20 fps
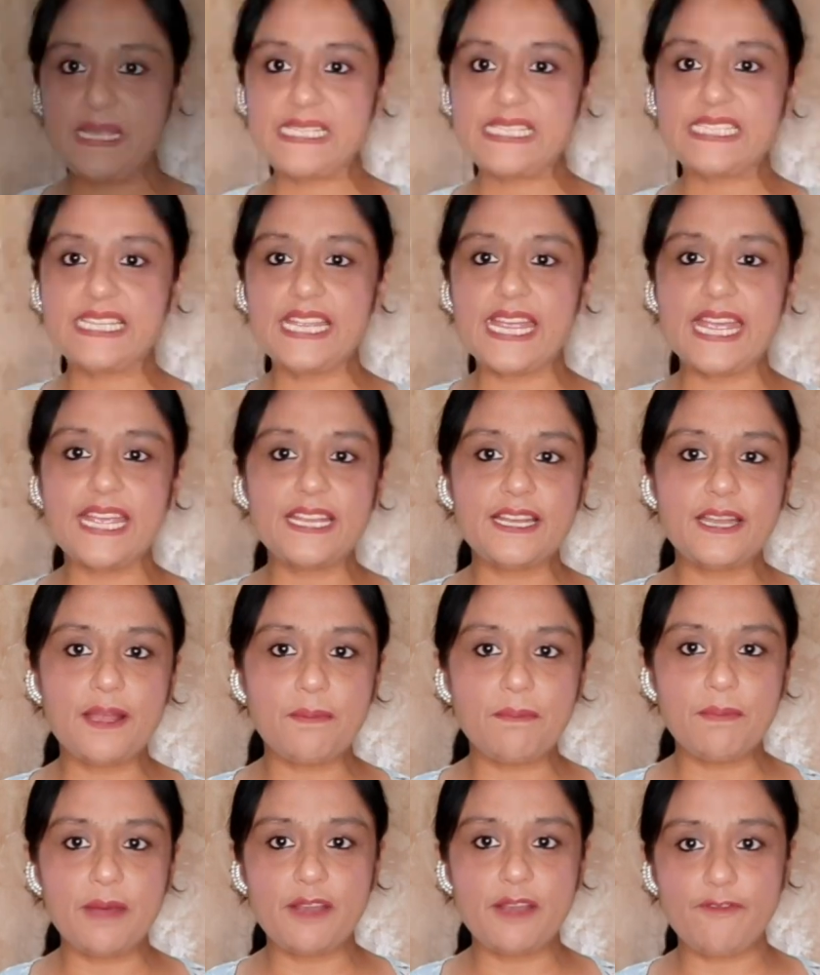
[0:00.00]
मिस्टेक
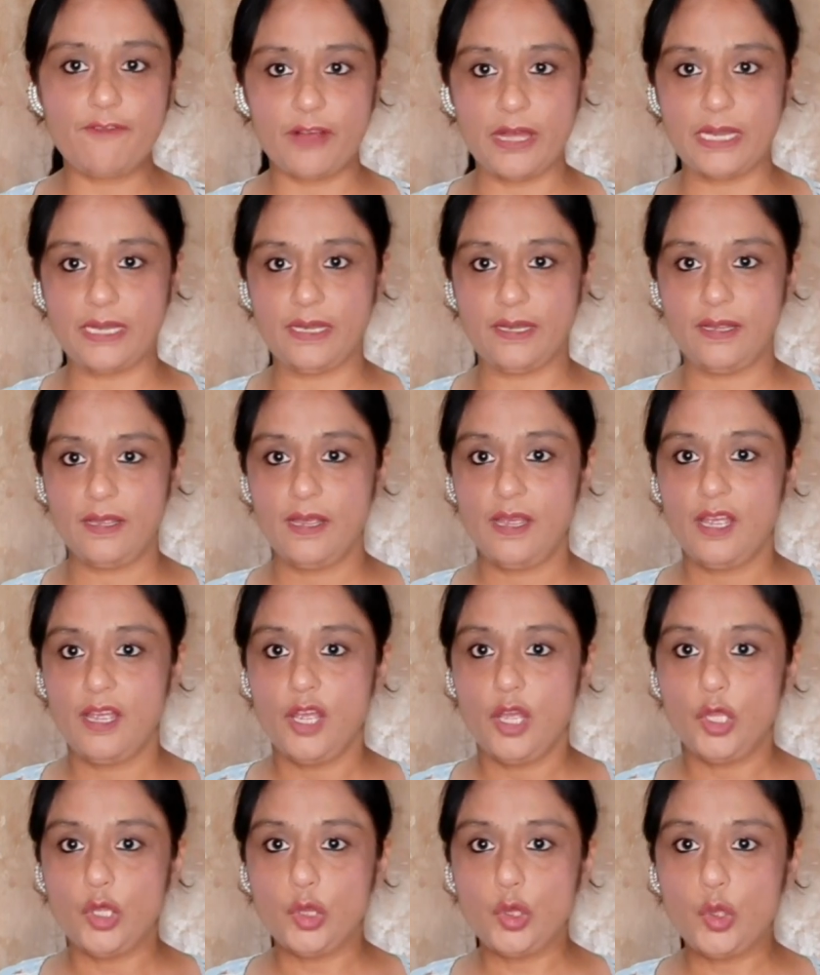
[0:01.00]
नंबर वन
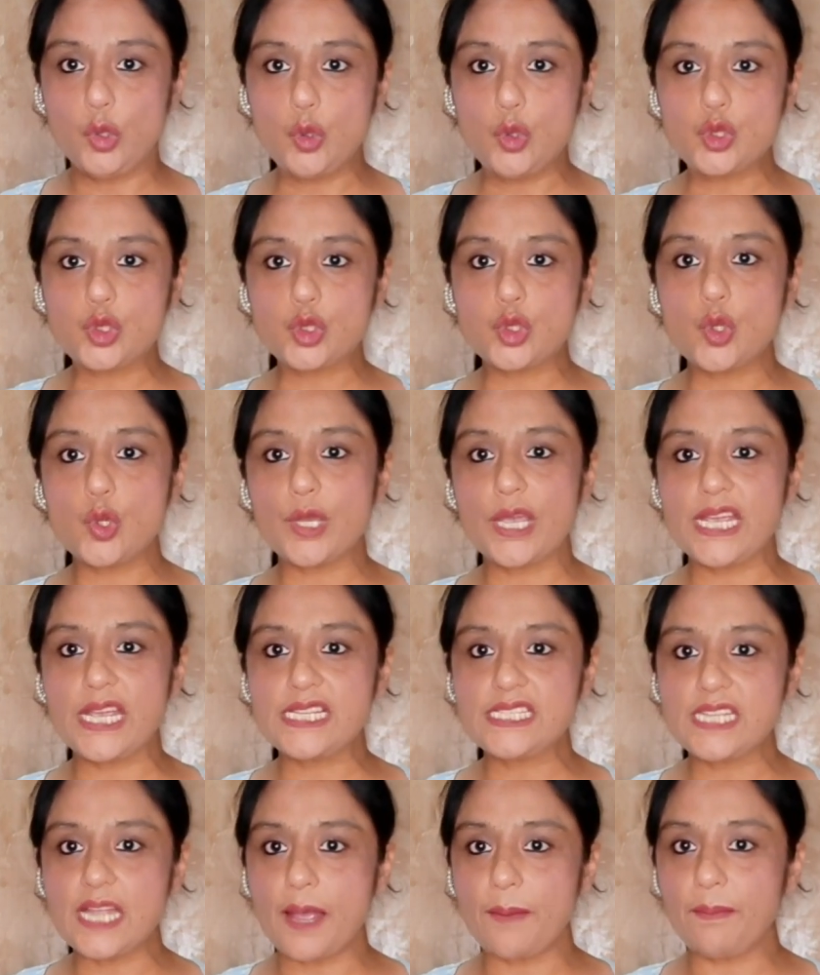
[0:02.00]
दूसरों
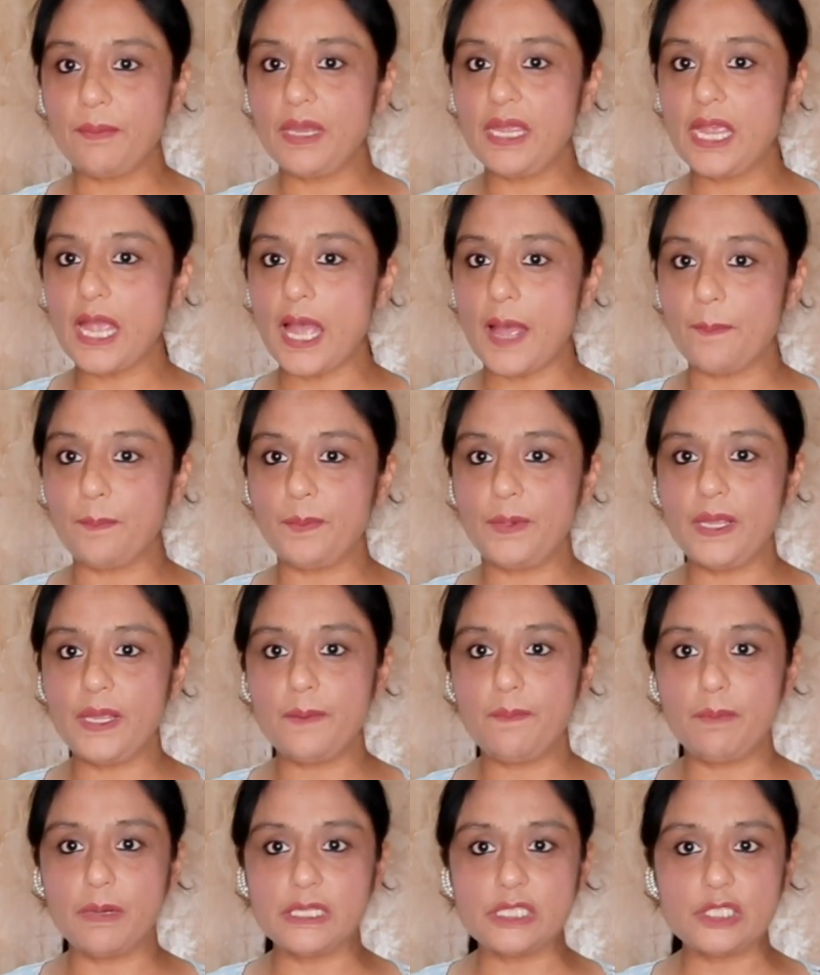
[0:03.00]
के सामने
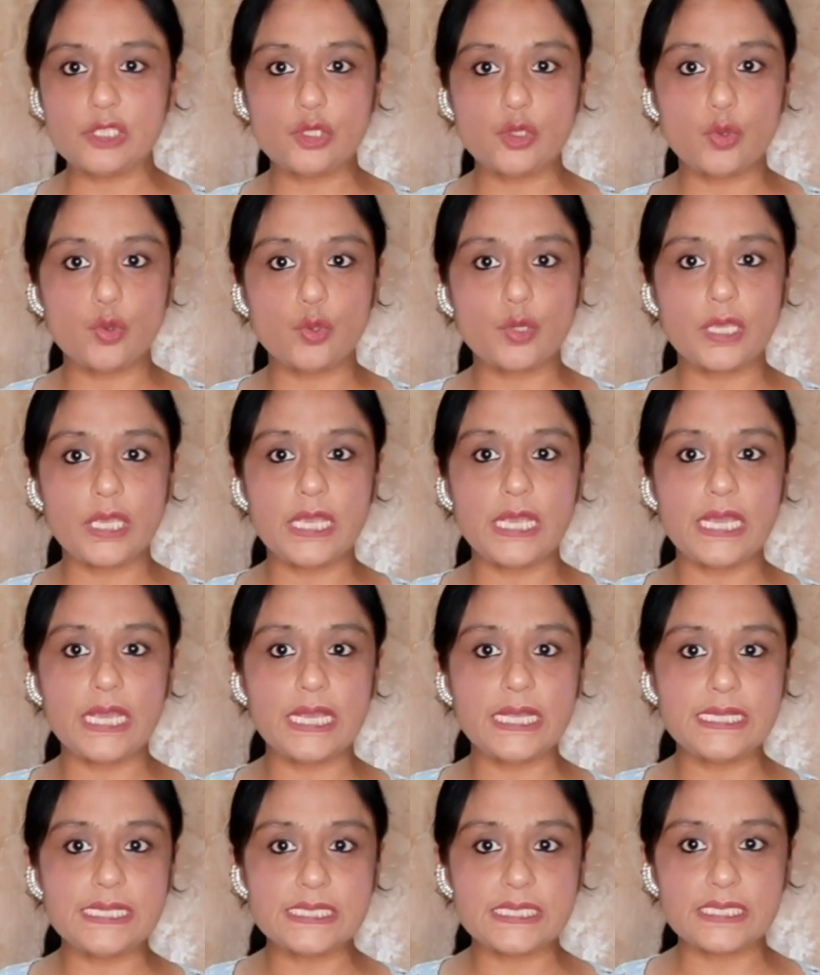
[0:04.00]
अपने बच्चों की
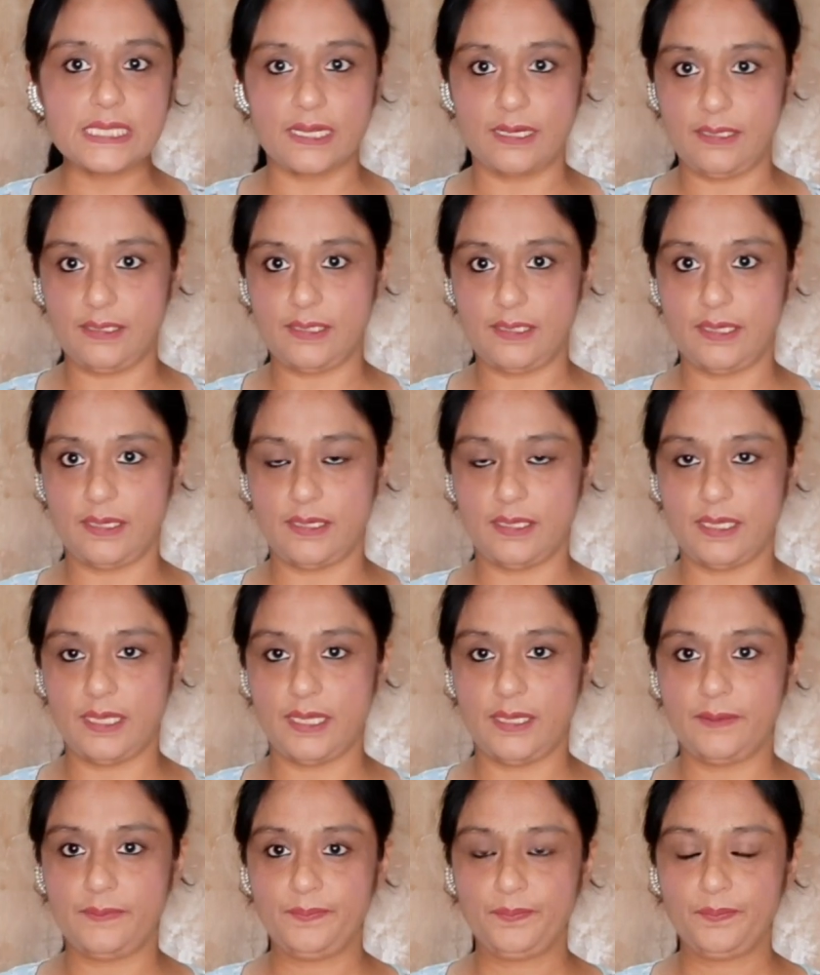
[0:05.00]
इंसल्ट
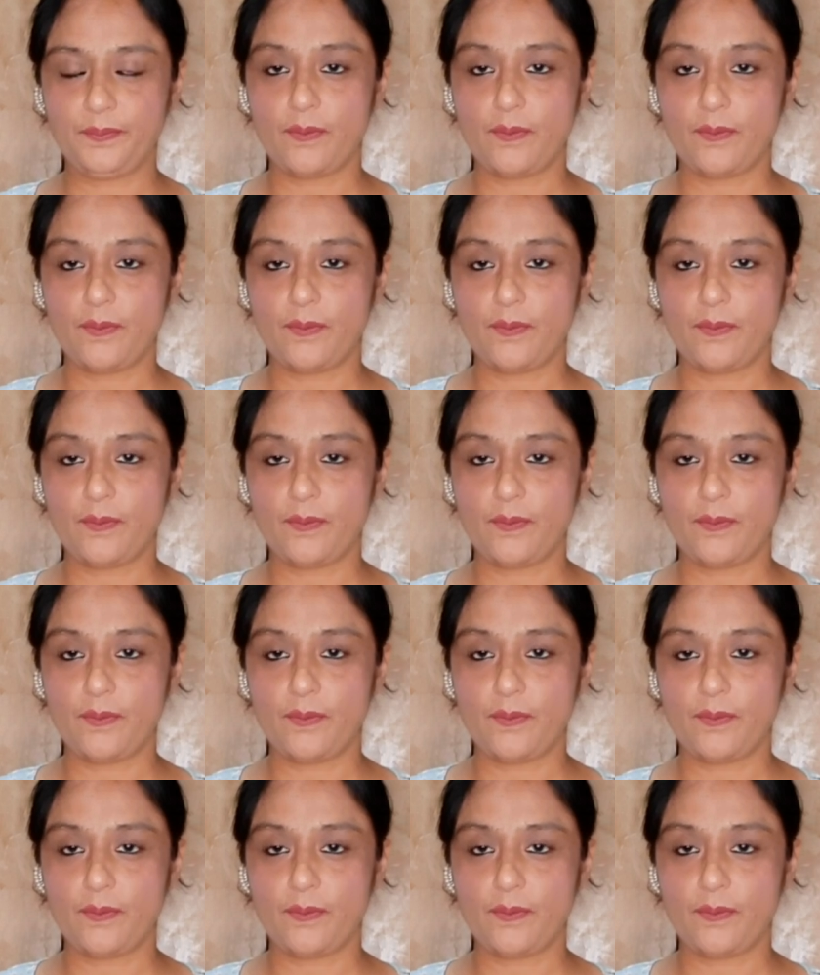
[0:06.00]
करना